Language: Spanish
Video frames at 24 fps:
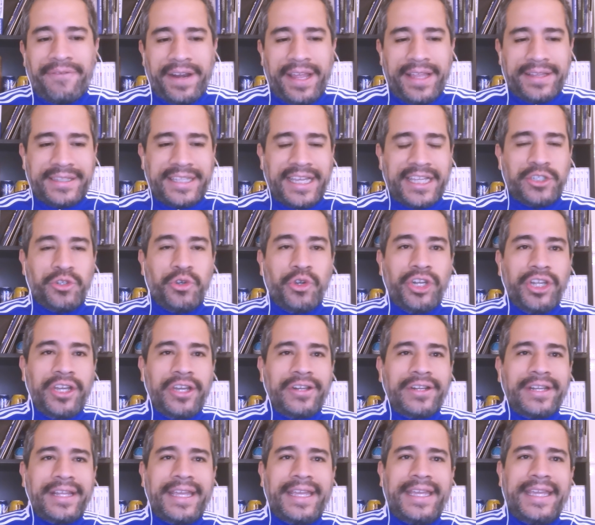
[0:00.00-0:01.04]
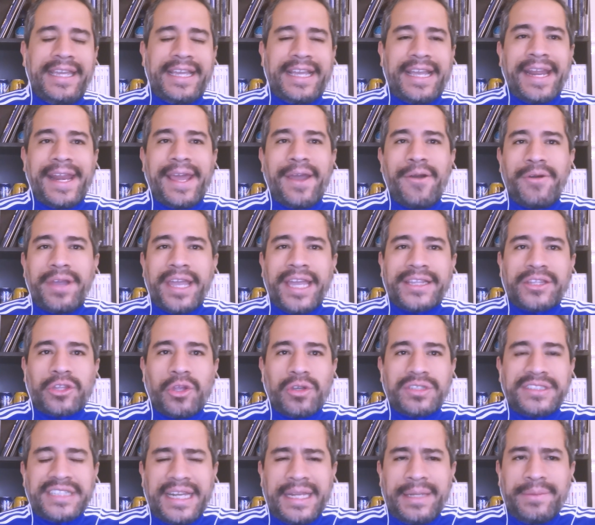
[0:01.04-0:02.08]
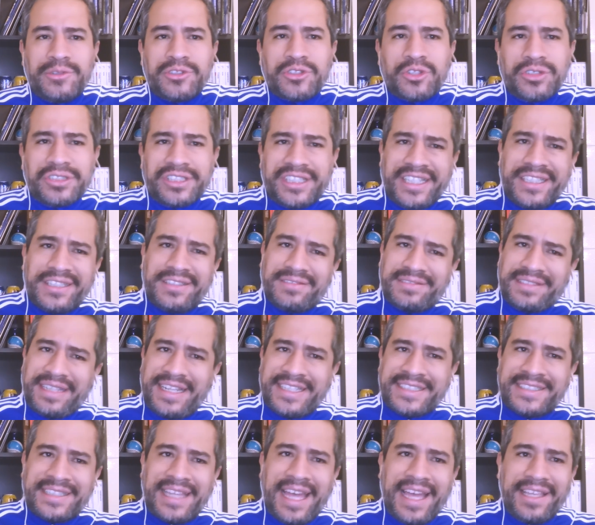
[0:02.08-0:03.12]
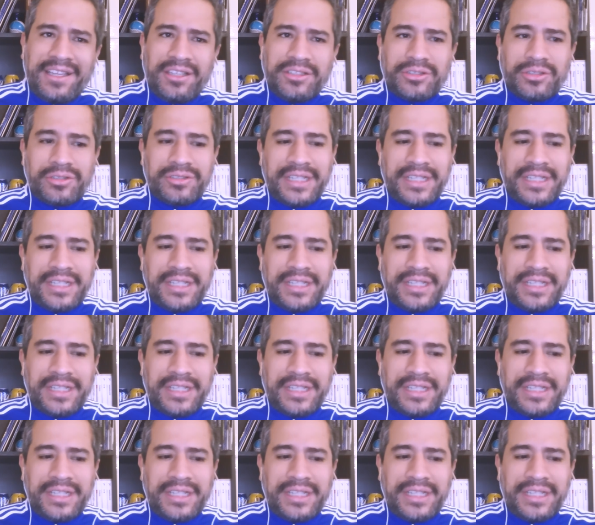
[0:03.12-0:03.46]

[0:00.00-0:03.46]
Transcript: frente a Junior y creo que todos salimos contentos del estadio,